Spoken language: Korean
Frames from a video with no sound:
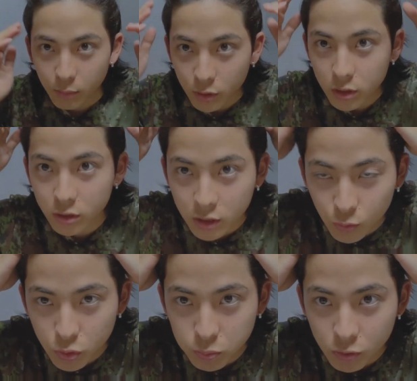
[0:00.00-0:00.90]
머리는
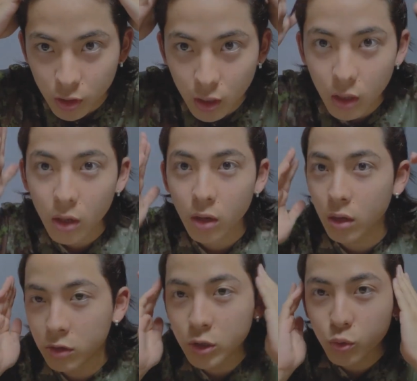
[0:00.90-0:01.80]
기르고 싶은데
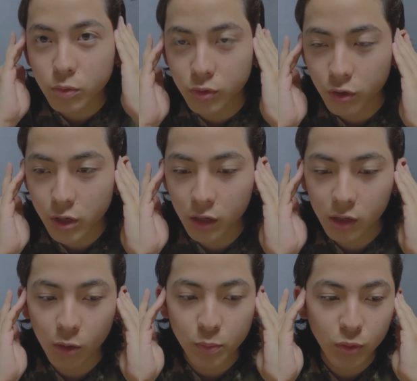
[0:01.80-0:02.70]
여기 조금
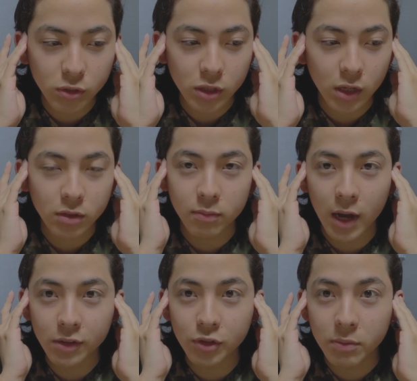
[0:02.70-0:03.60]
정리하겠다고 미용실 가서
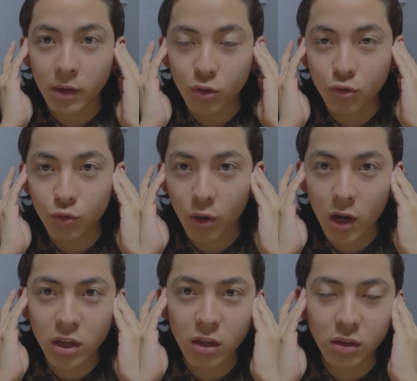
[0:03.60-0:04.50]
만원 이만원 주고
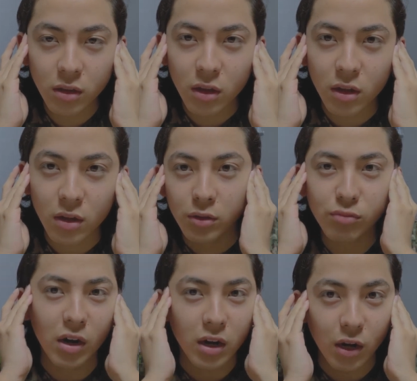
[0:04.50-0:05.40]
하기에는
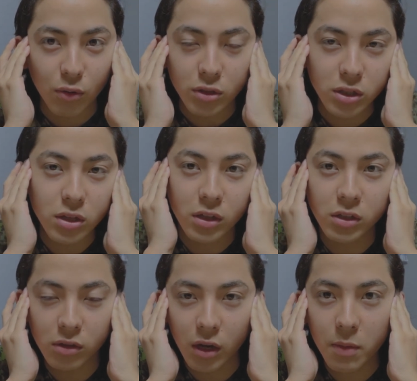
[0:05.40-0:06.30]
너무 아까워 진짜
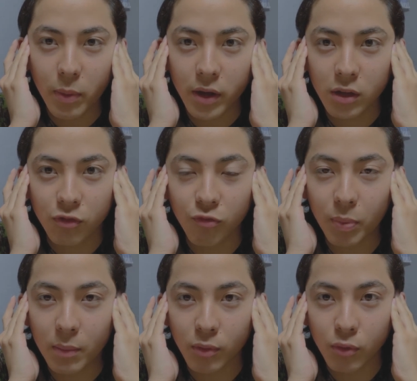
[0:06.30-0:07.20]
그거 할 바에는
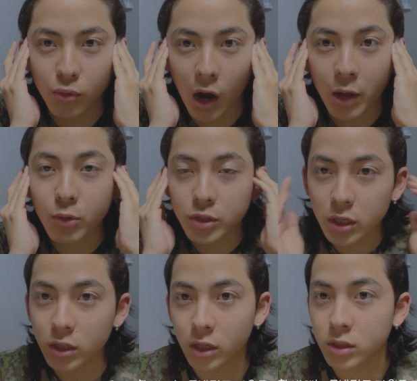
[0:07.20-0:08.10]
국밥 먹고 가위로
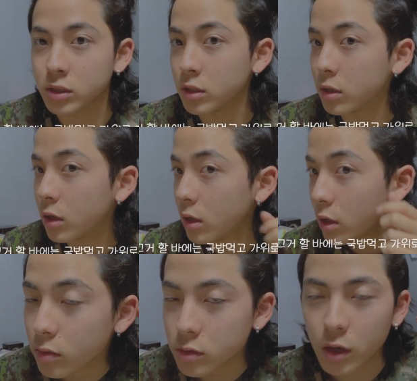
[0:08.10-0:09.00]
자른 게 낫지
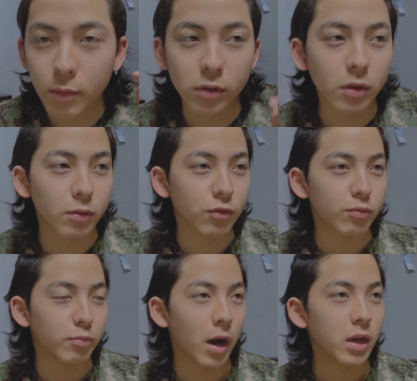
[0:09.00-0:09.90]
잠깐만 근데
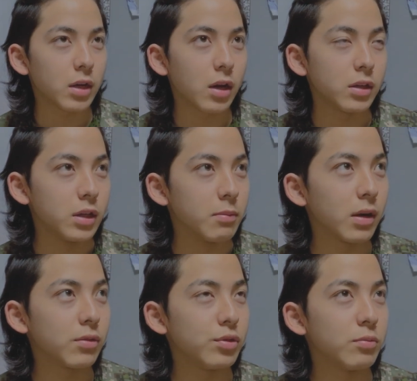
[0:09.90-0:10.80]
바리깡이
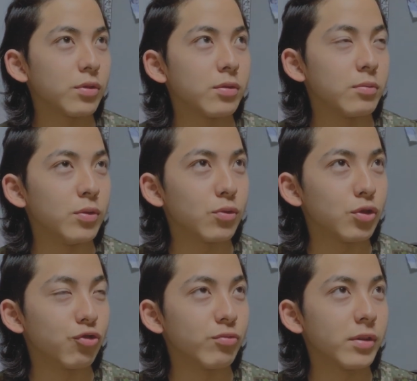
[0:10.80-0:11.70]
2만원이면
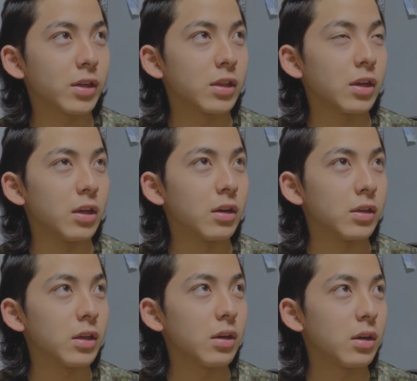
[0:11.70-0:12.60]
미용실 두 번 가는 게 이득 아니야?